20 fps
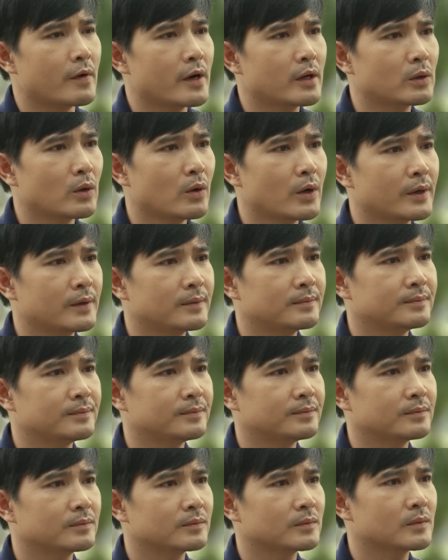Còn với tôi
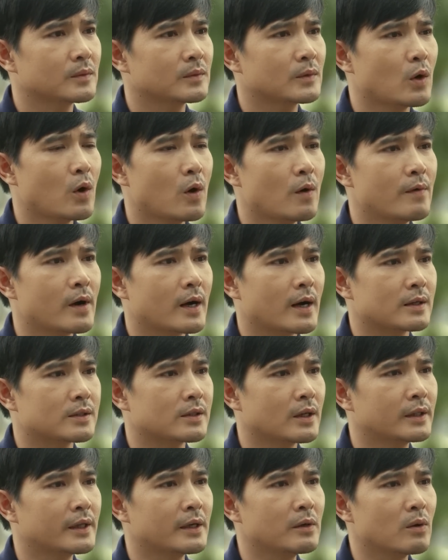Cô và
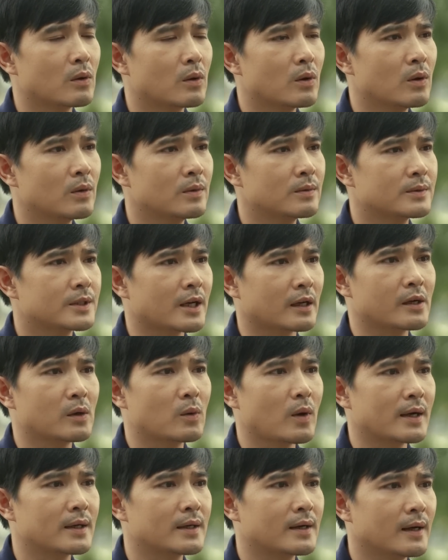cả giới tính của cô chẳng
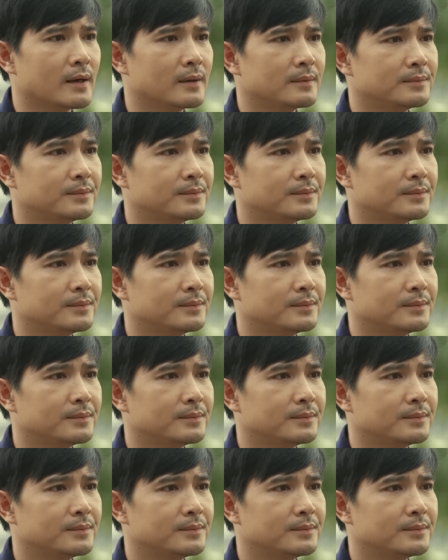liên quan gì